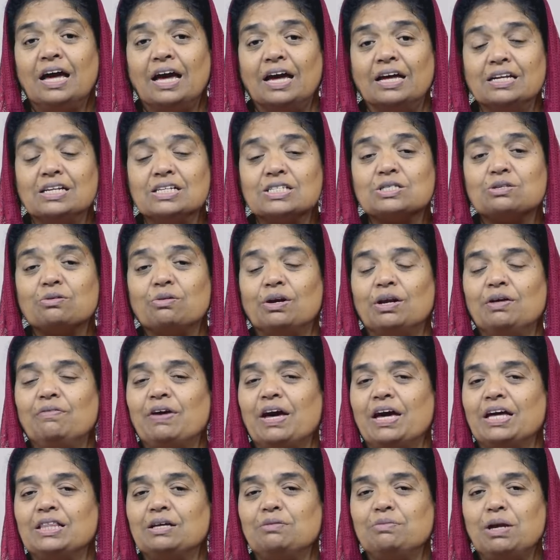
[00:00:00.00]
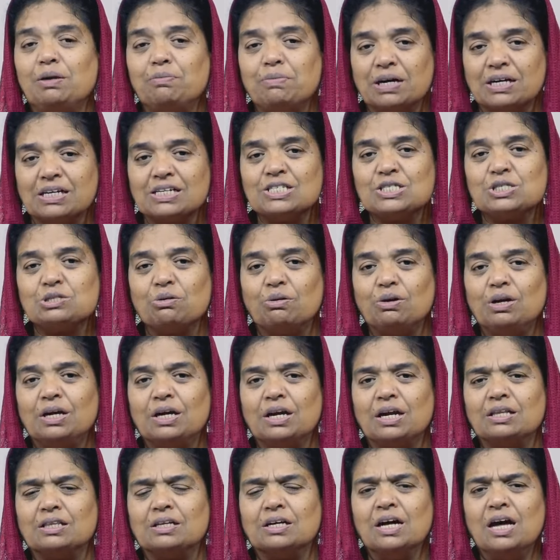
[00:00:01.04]
என்று சொல்லி வேதம் நமக்கு
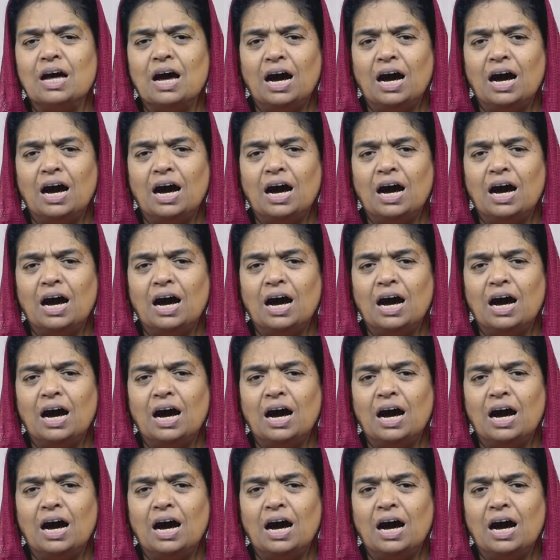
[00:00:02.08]
சொல்லுகிறது